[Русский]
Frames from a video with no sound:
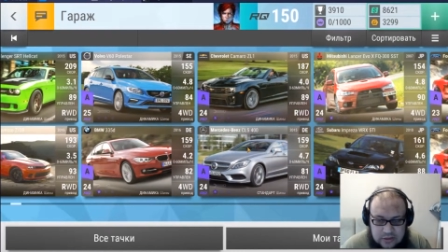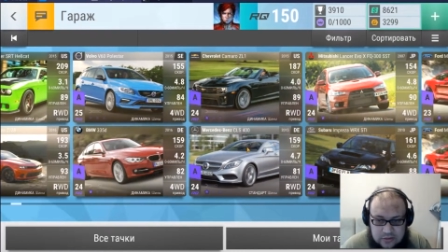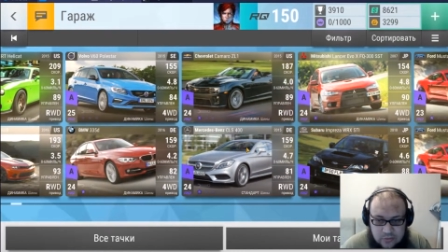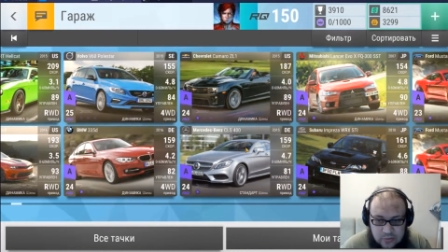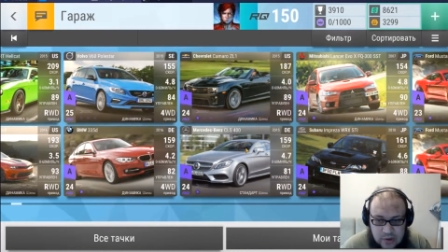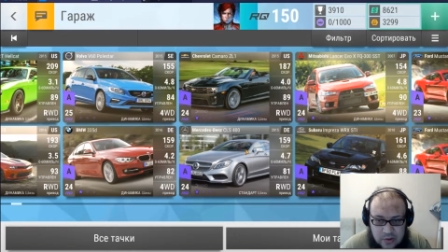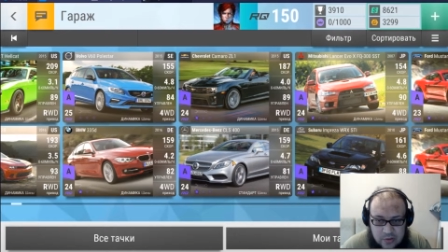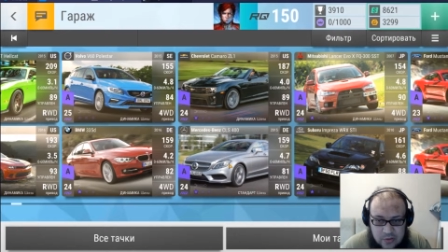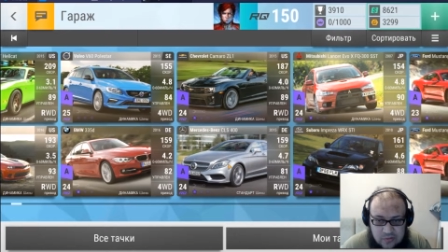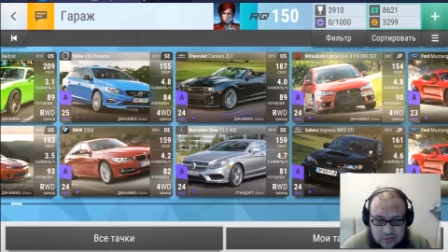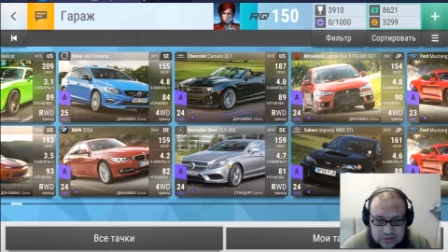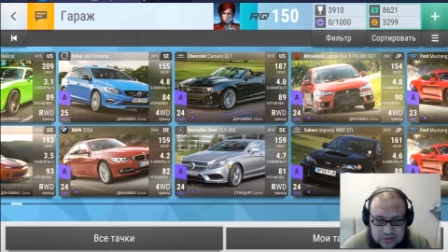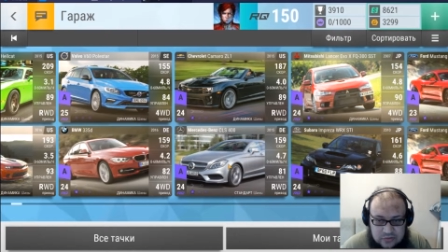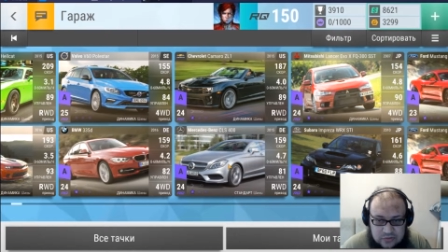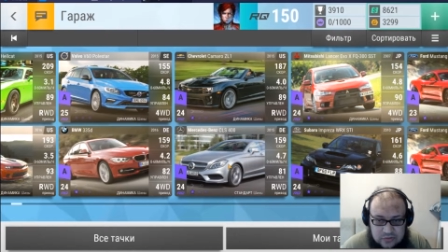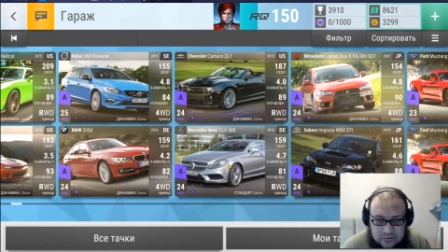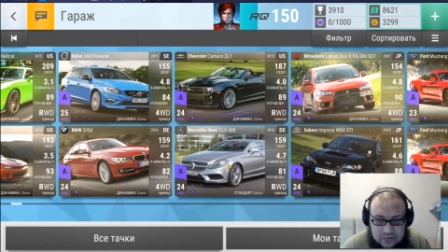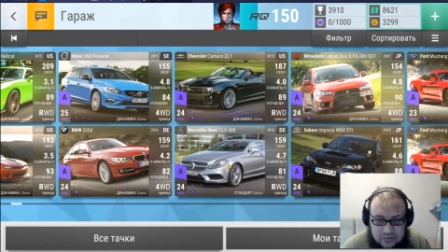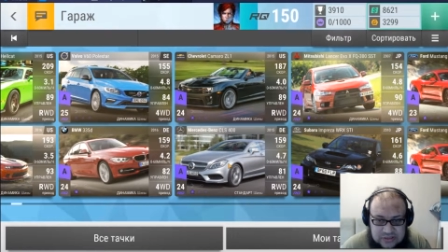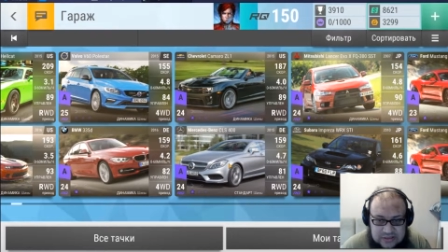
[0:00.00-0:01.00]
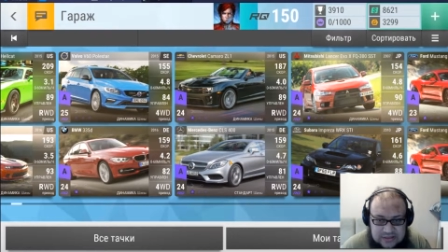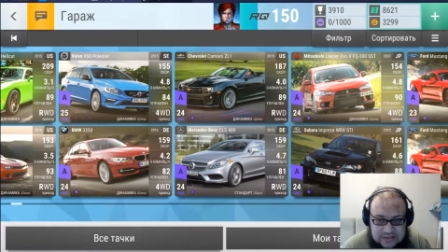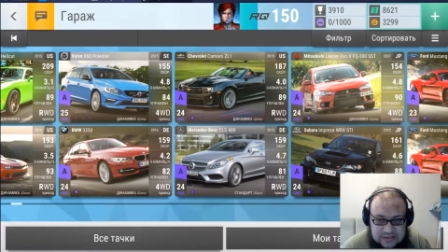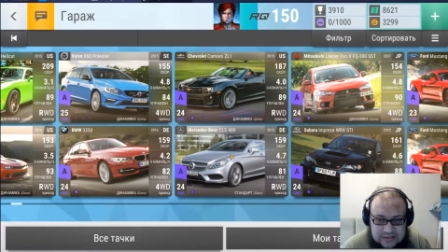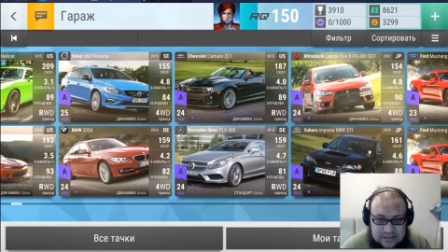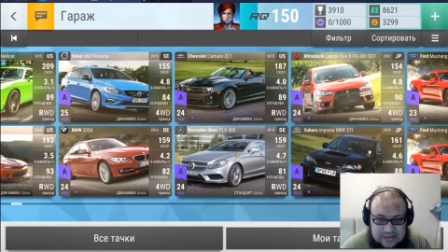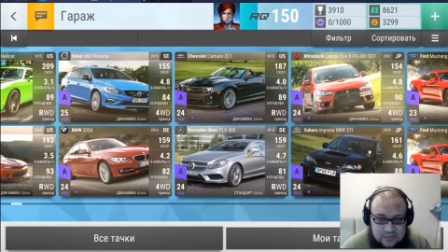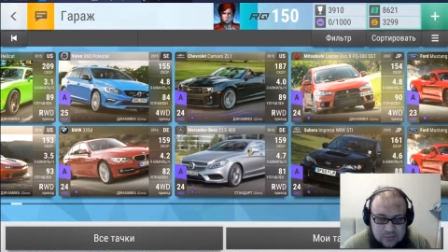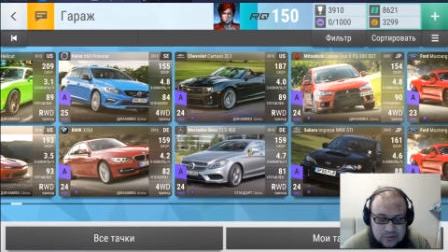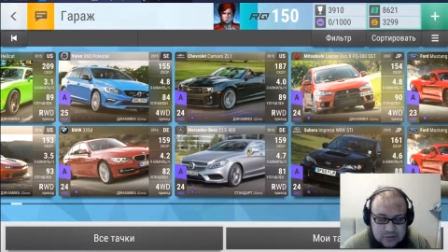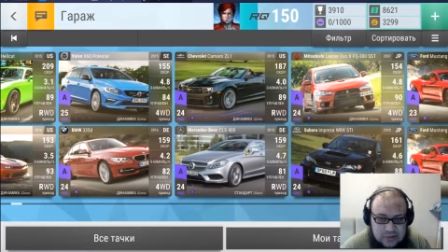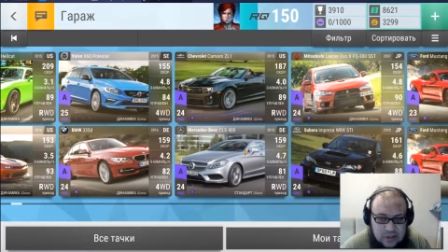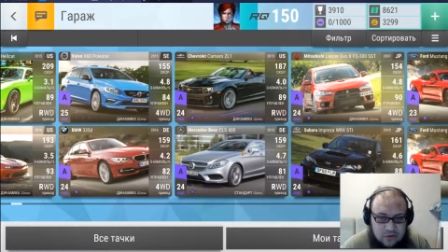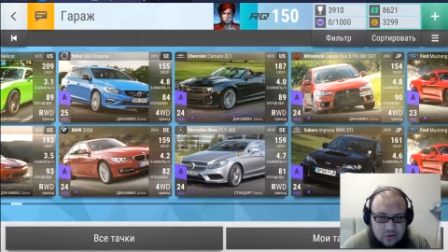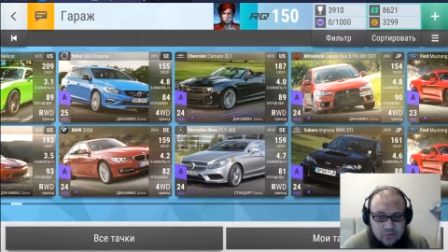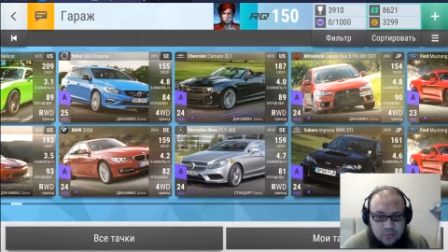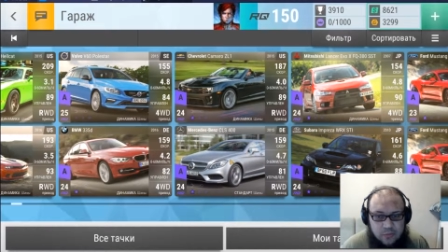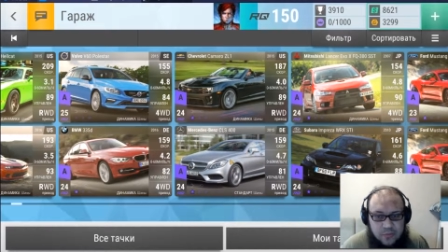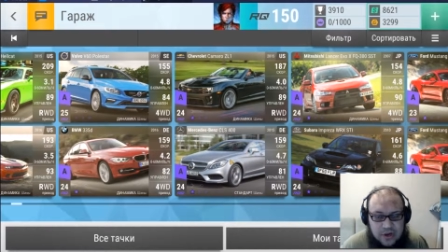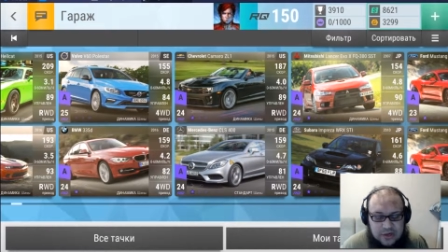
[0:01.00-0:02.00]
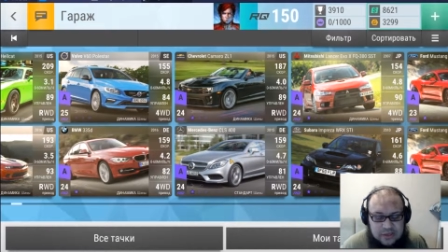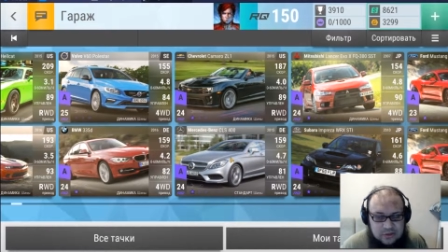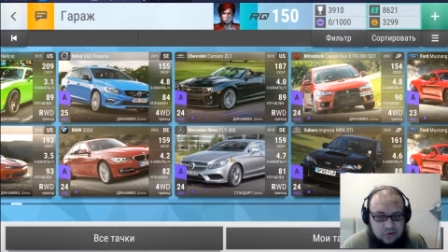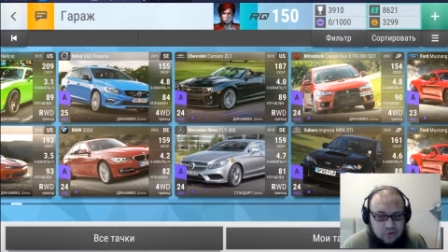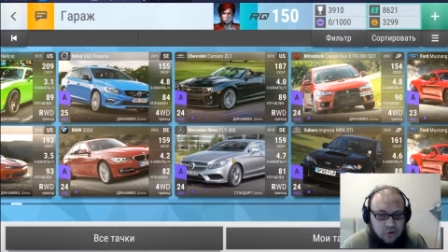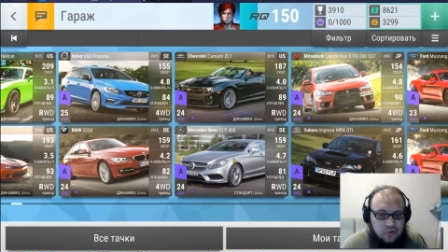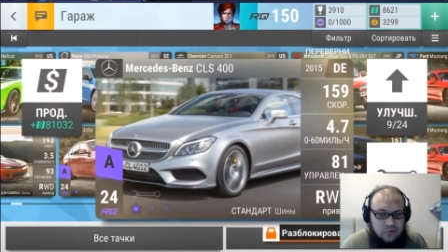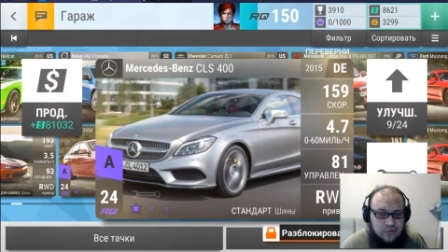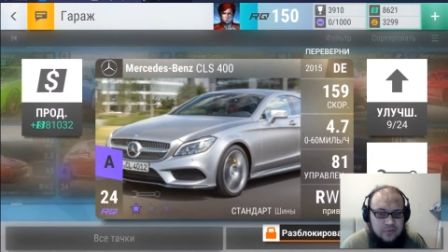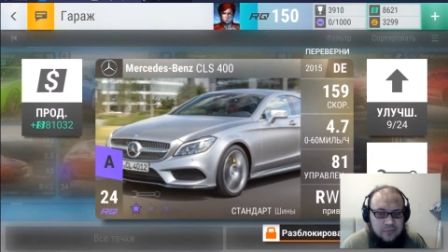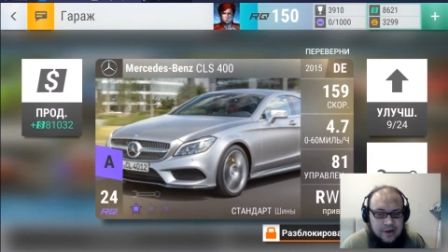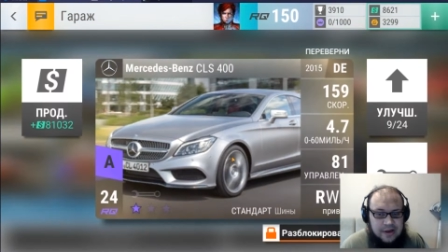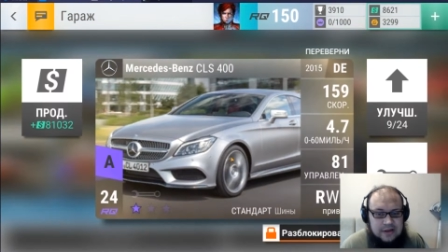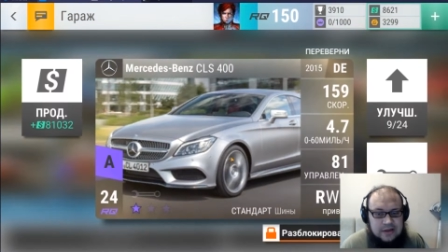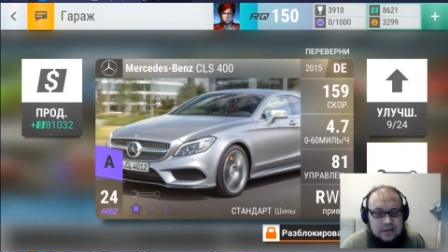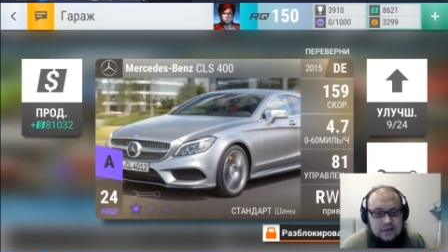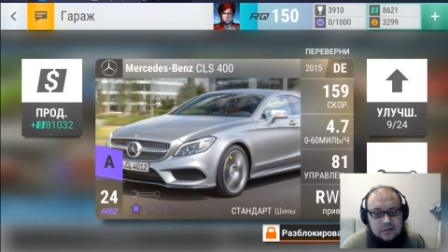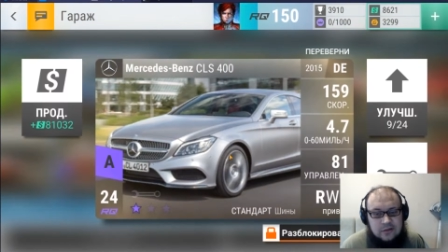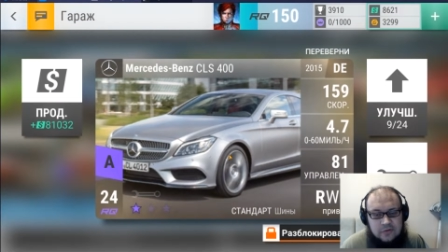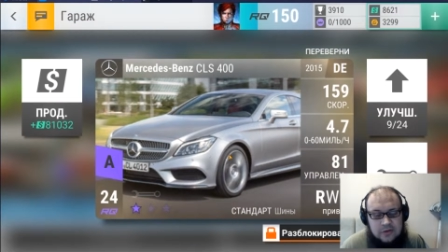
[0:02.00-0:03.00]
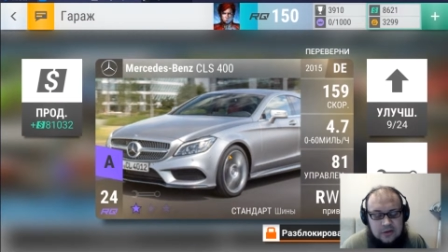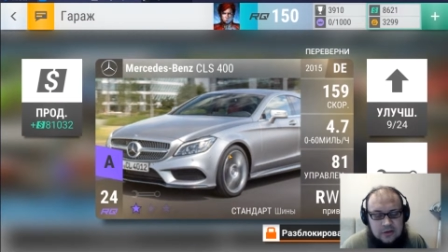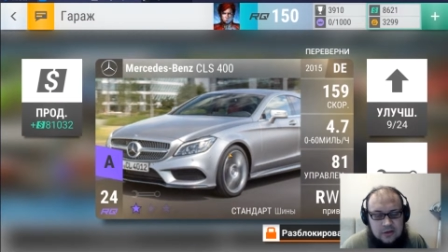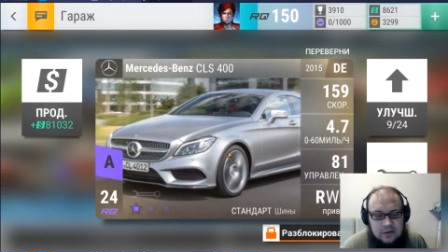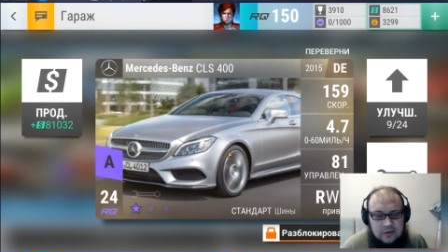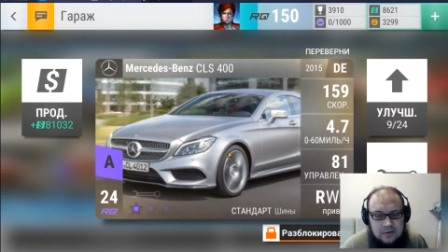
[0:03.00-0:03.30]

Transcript: Ну, по-моему, вот этот Мерседес был такой бордовый, малиновый.